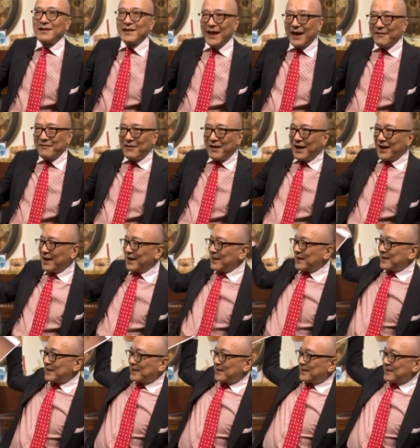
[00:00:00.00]
ルダンは
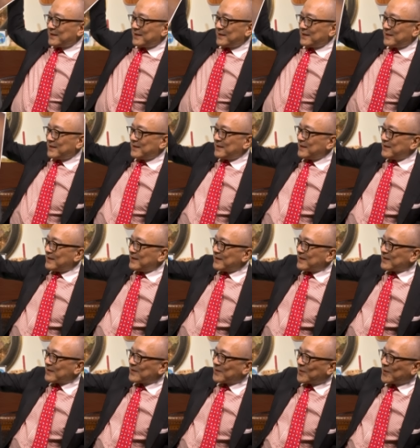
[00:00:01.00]

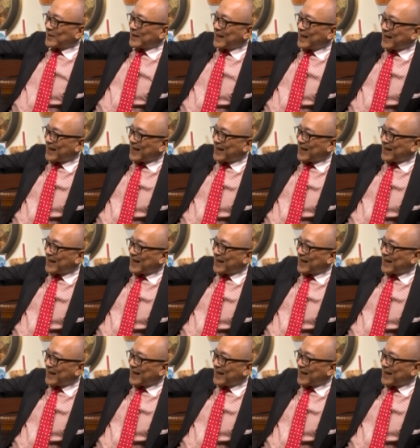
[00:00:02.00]
これ